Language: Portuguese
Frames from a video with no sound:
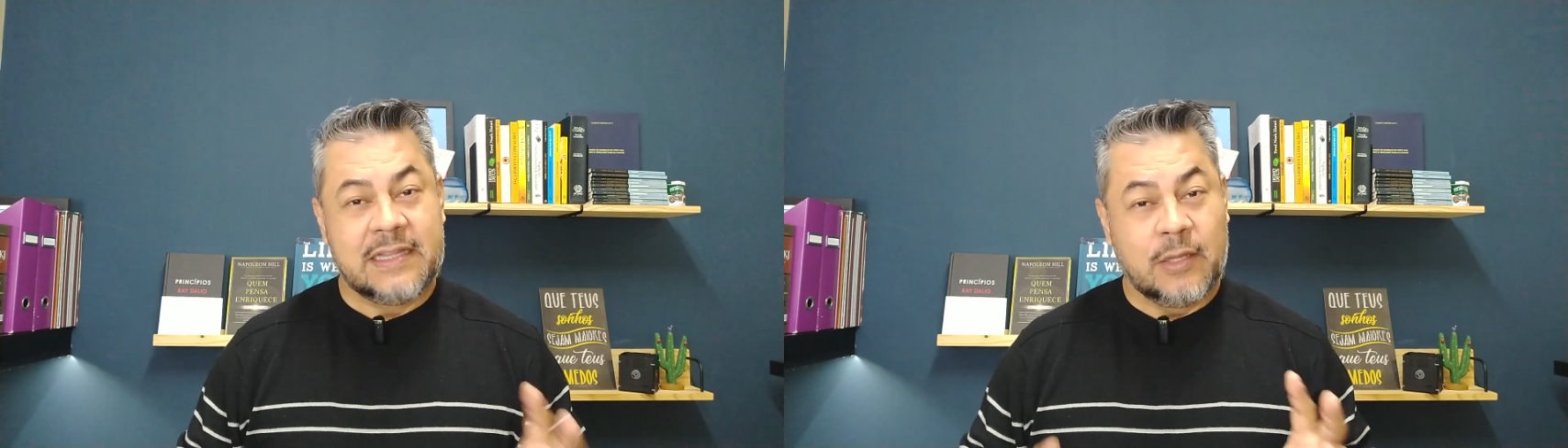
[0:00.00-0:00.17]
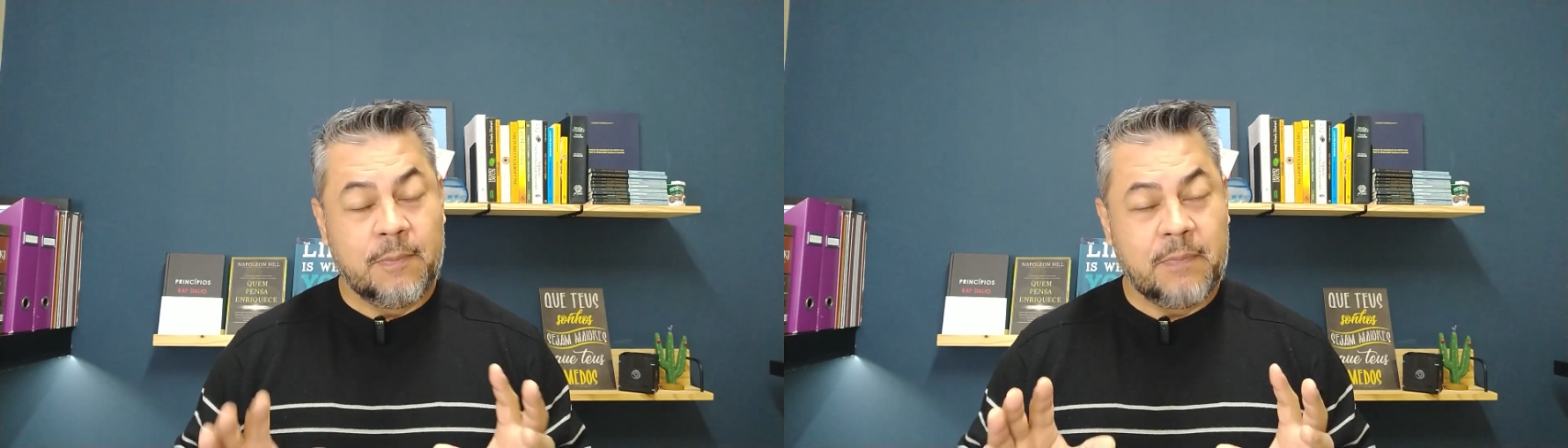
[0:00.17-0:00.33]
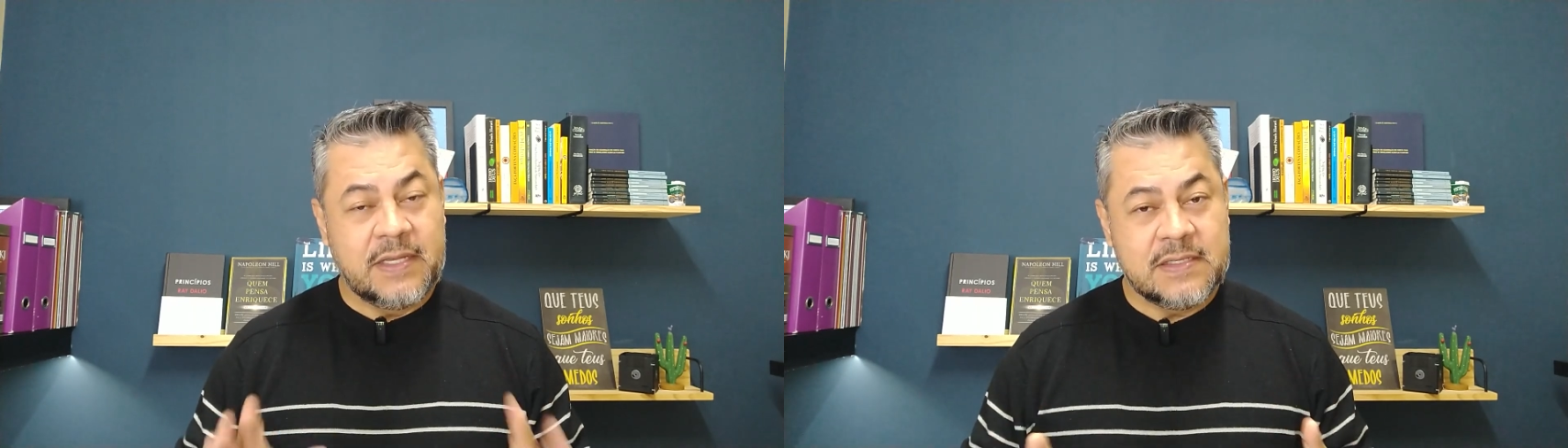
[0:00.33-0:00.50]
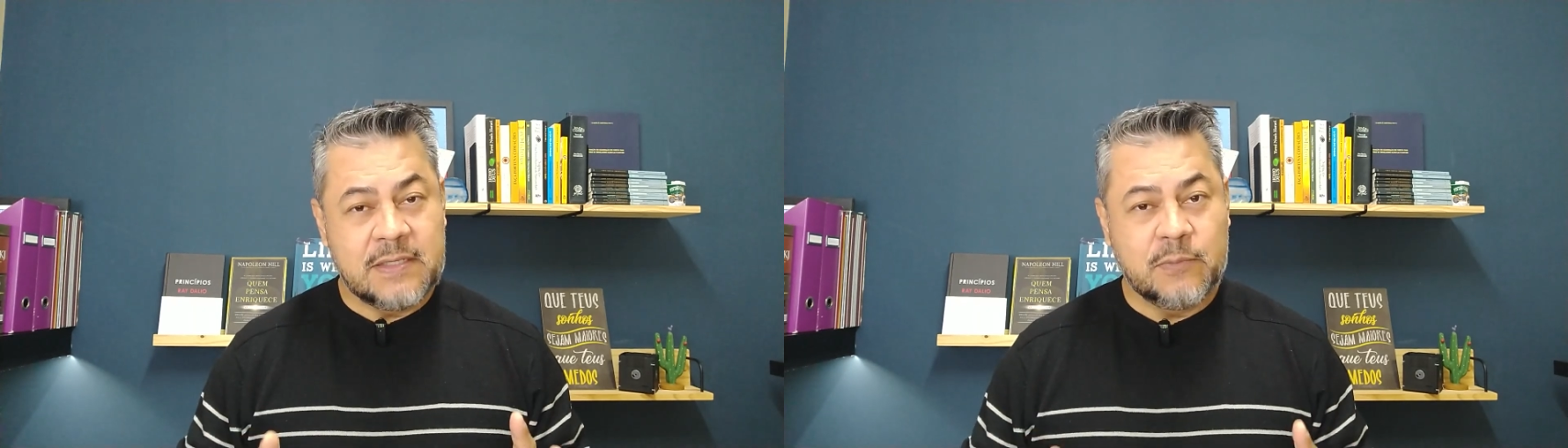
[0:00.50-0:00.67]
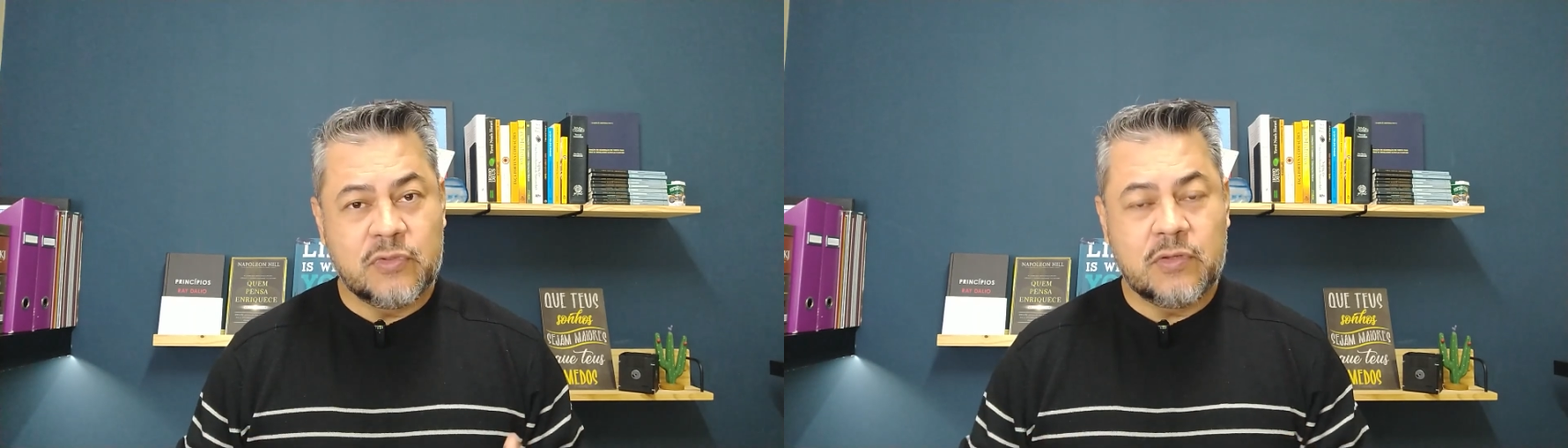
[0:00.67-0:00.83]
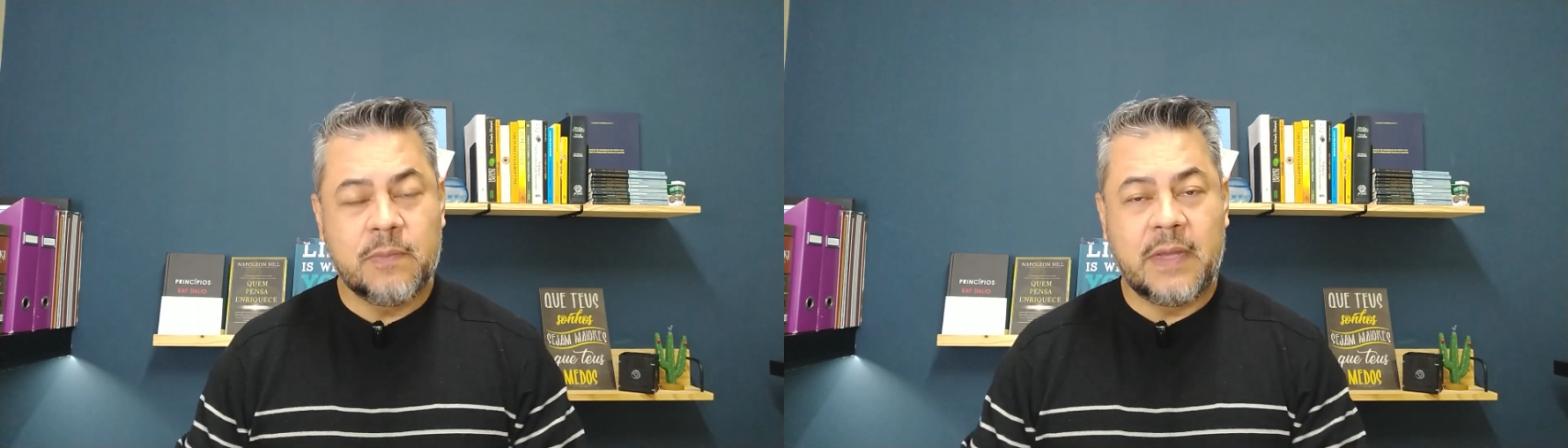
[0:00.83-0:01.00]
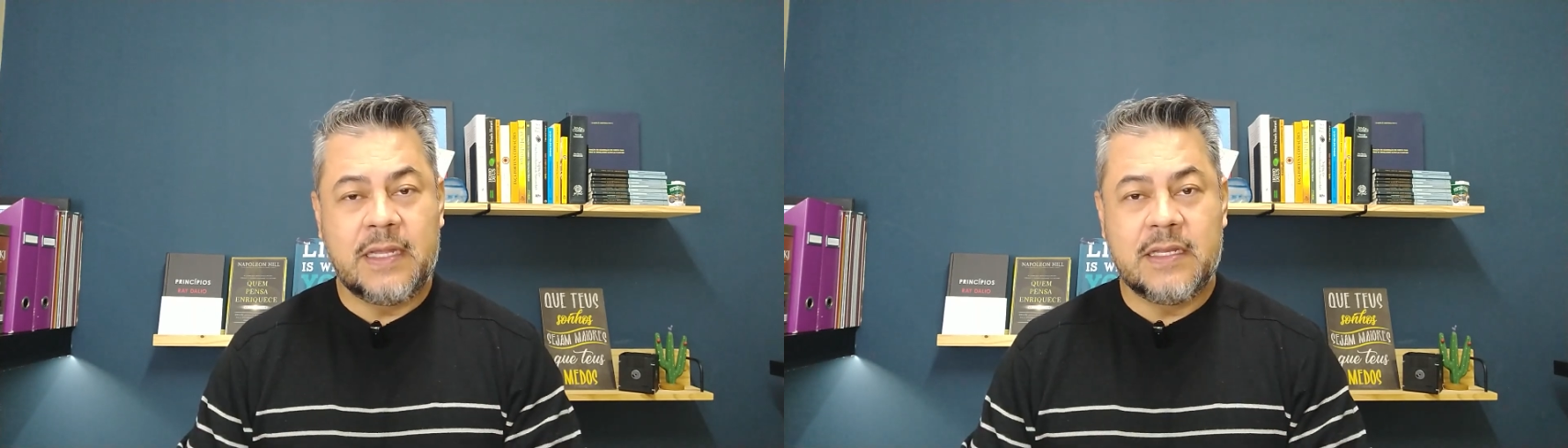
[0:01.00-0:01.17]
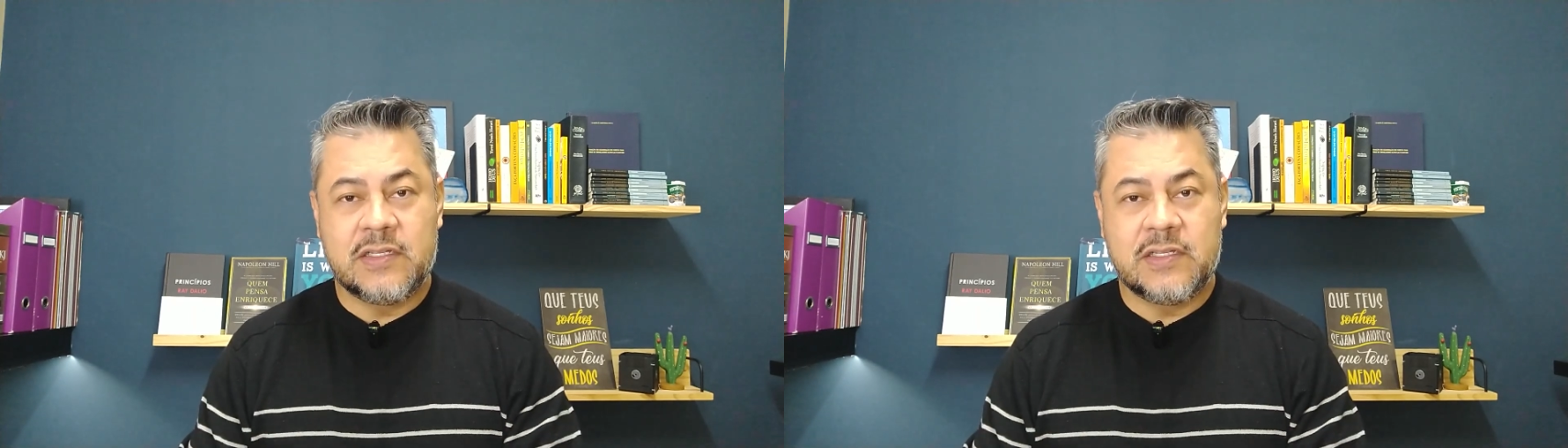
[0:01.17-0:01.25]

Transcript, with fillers: Então, pense muito bem